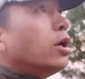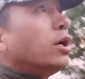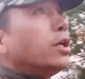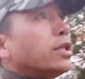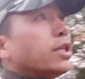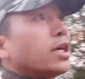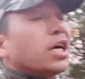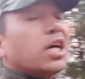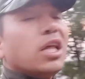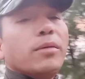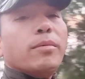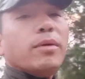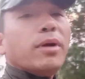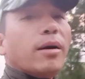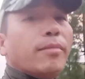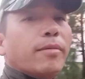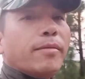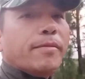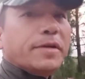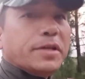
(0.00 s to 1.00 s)
तकरीबन आप
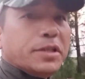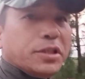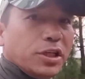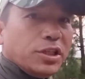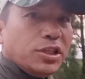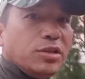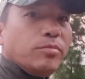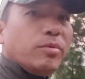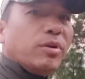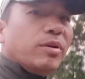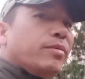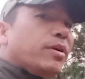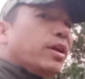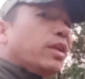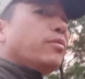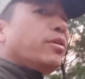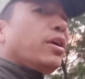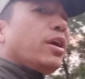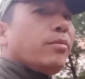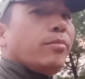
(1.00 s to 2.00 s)
अपनी स्ट्रेचिंग मैंने पहले भी
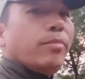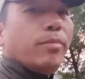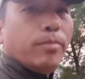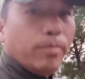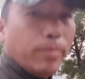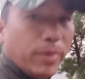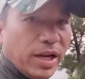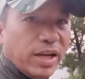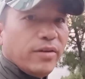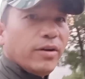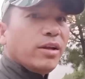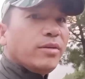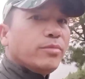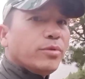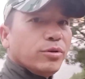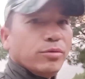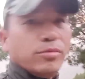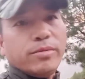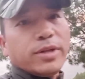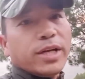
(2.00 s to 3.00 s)
एक पहले वाली वीडियो
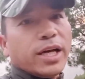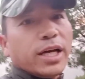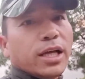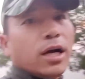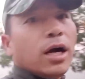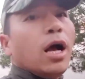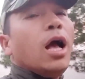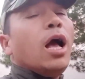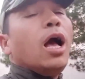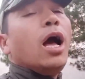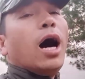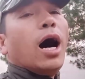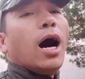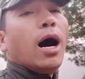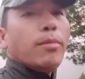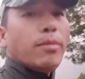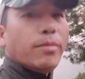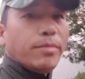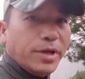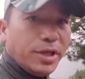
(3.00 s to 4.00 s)
में बताया था आप
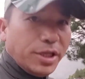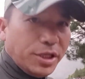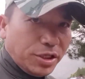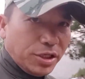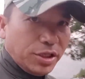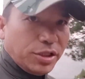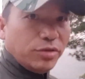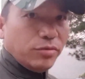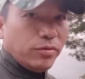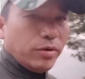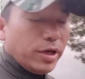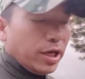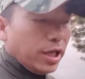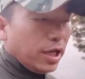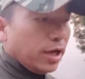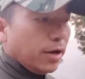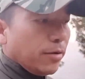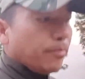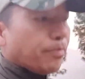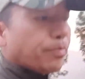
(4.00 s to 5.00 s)
अपनी स्ट्रेचिंग वगैरह
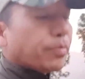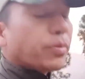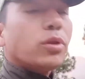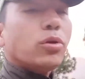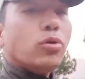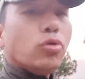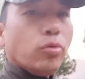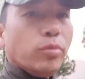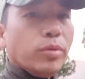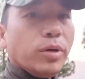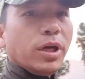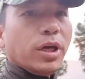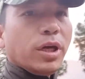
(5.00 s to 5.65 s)
जो भी